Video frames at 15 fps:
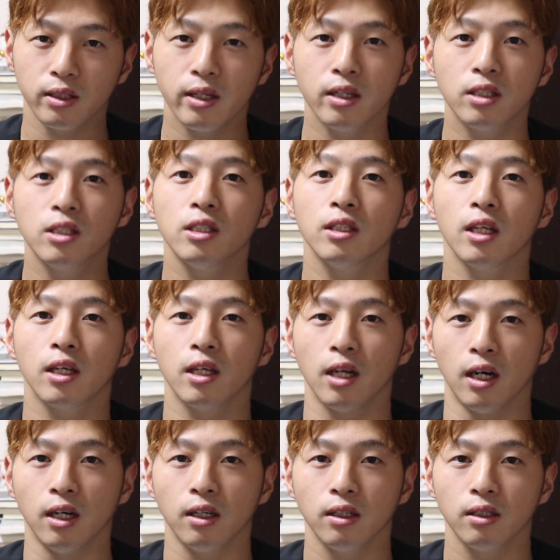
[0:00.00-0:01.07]
精神的
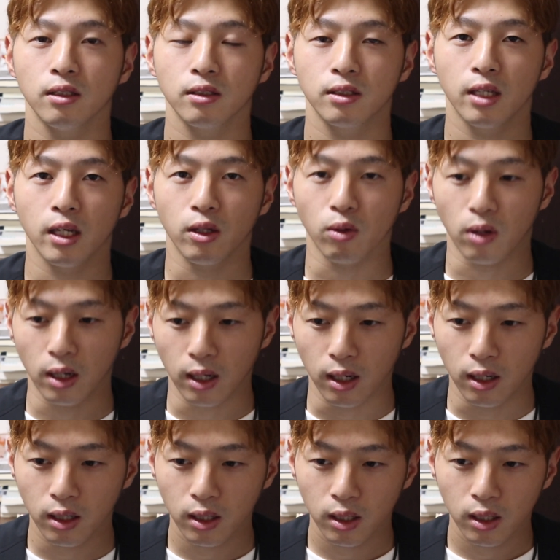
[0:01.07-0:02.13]
な性と
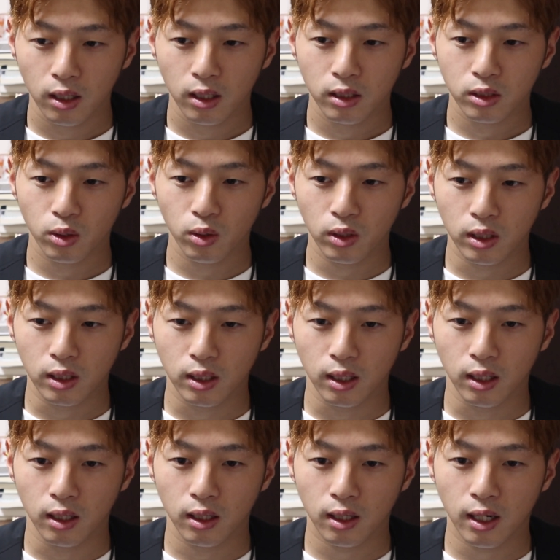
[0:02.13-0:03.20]
かそういっ
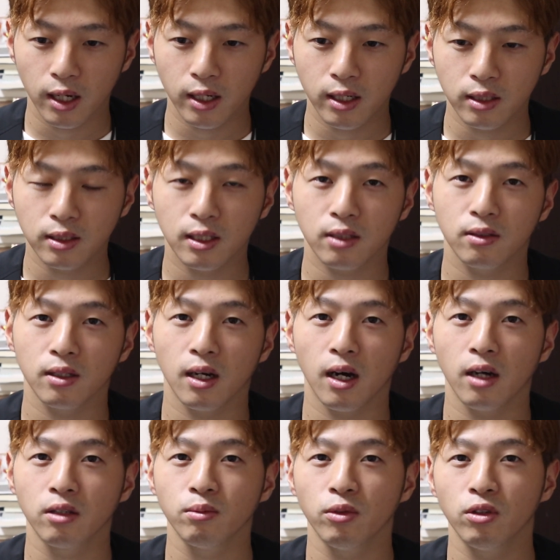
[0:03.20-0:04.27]
た解決策
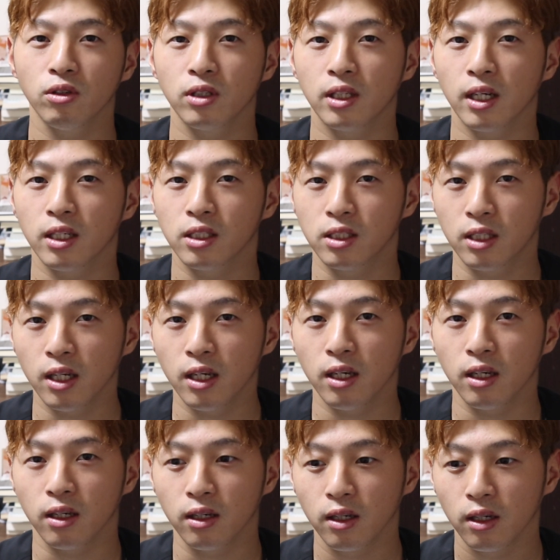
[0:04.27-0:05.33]
があるものに対し
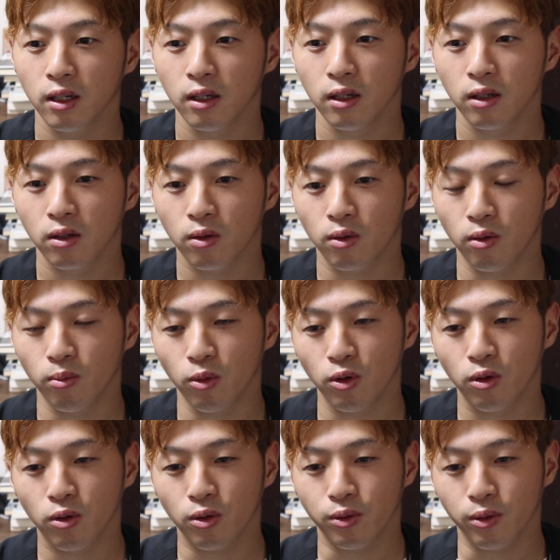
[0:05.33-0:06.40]
てこう
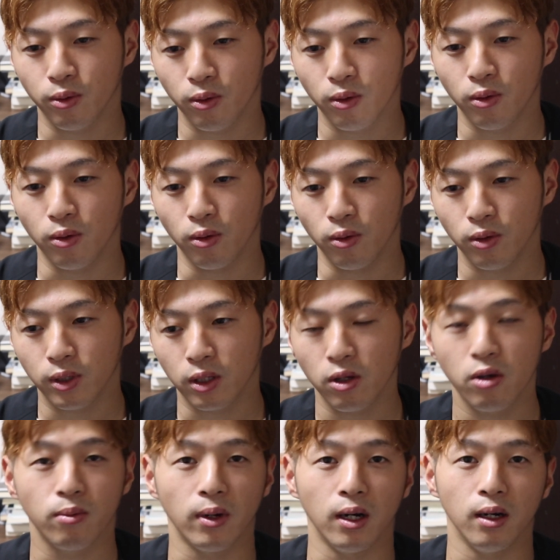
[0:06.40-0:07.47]
物事を
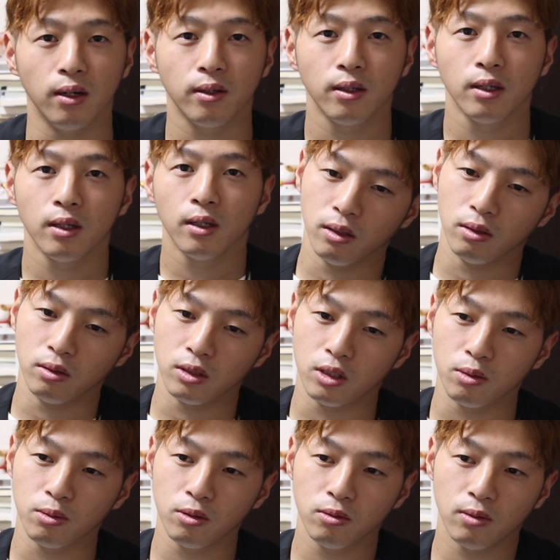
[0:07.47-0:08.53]
例えば自
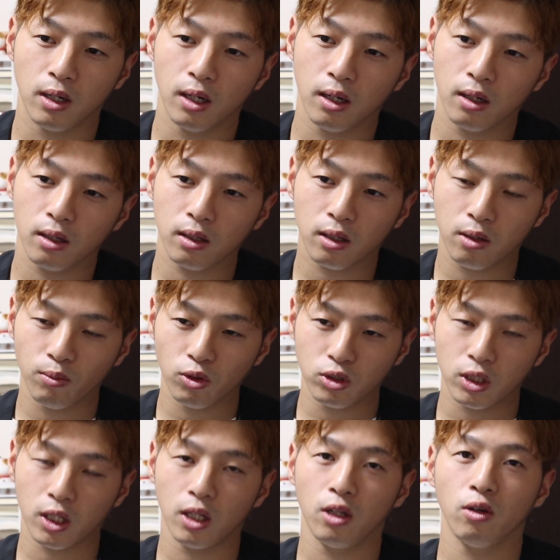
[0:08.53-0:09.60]
分は気持ち
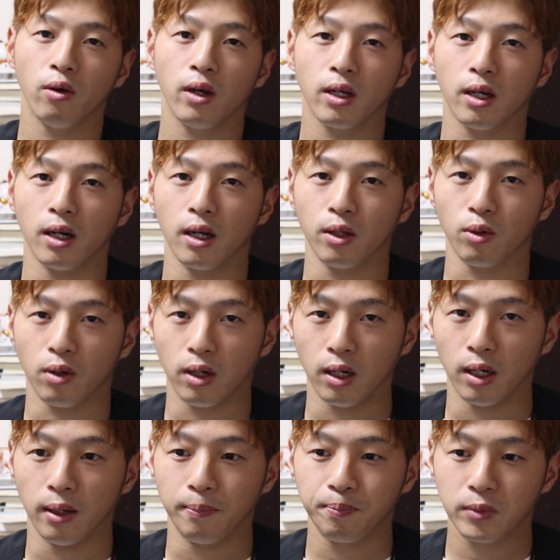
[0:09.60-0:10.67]
的に弱いからと
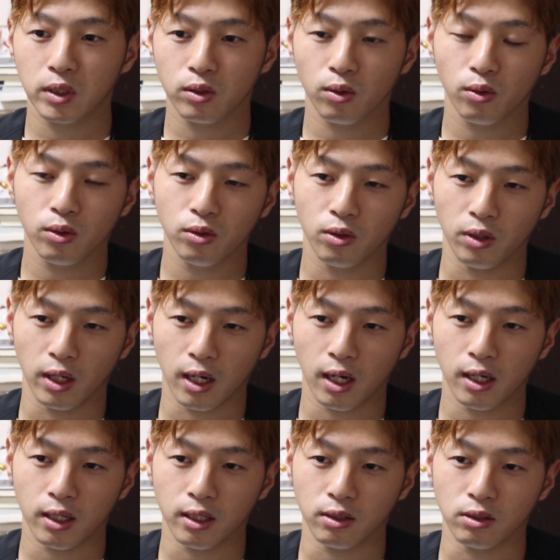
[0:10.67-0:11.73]
かそういうので
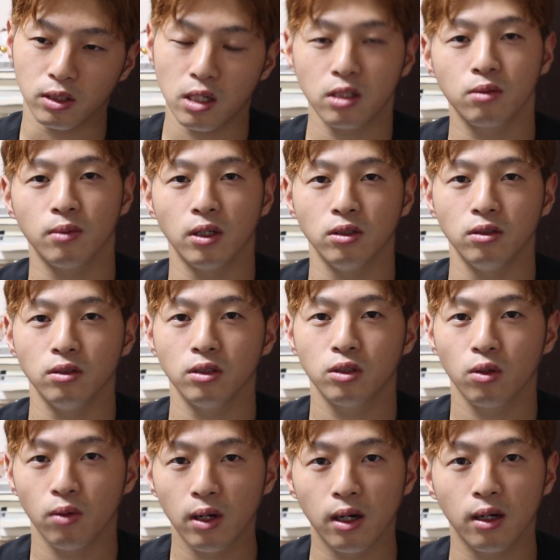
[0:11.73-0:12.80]
解決してしまう
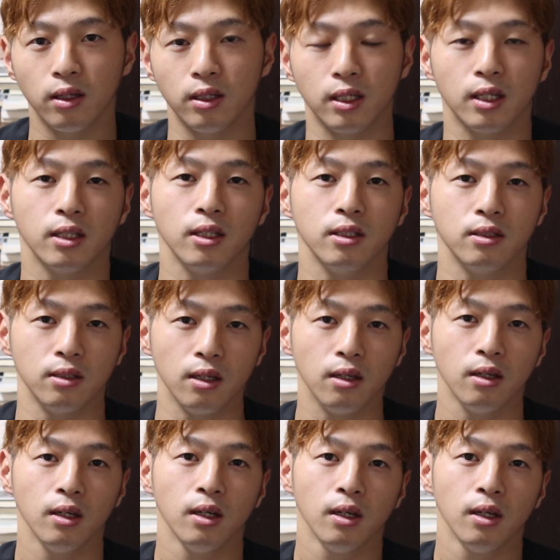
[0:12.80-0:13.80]
人は苦手ですね